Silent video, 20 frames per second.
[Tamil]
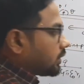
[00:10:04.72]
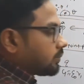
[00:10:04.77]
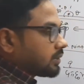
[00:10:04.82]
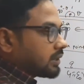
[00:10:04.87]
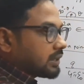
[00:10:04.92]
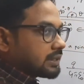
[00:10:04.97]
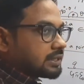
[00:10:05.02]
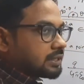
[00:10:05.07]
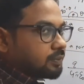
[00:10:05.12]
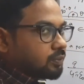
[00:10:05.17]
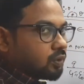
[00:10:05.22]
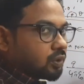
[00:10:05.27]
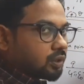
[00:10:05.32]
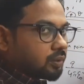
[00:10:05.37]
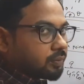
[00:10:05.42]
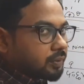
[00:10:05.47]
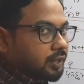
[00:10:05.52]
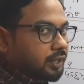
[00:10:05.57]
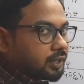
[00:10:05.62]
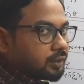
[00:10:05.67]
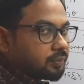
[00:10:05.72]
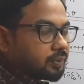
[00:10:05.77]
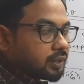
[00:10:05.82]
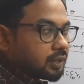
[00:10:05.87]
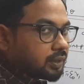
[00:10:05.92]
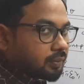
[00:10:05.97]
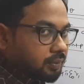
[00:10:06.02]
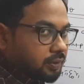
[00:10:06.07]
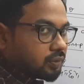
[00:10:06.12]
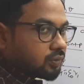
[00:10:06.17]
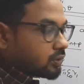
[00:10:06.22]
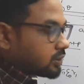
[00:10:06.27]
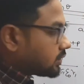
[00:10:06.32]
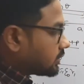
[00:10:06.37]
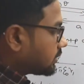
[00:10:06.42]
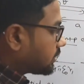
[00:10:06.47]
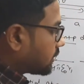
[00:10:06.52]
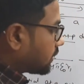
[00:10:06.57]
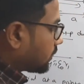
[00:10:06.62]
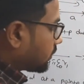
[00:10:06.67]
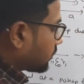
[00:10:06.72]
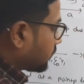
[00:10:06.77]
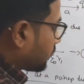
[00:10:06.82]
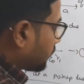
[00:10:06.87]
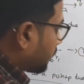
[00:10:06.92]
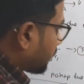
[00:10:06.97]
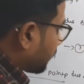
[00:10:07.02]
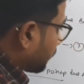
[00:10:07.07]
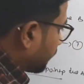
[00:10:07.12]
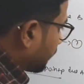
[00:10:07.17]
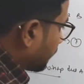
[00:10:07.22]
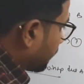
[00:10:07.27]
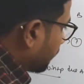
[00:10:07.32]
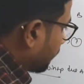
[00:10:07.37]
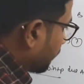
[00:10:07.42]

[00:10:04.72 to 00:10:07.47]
நம்ம ரெசிப்ரோக்கல் பண்ணிவிட்டு பண்ணால் அப்போ தான் கொஞ்சம் ஈஸியாக இருக்கும் ஓகேவா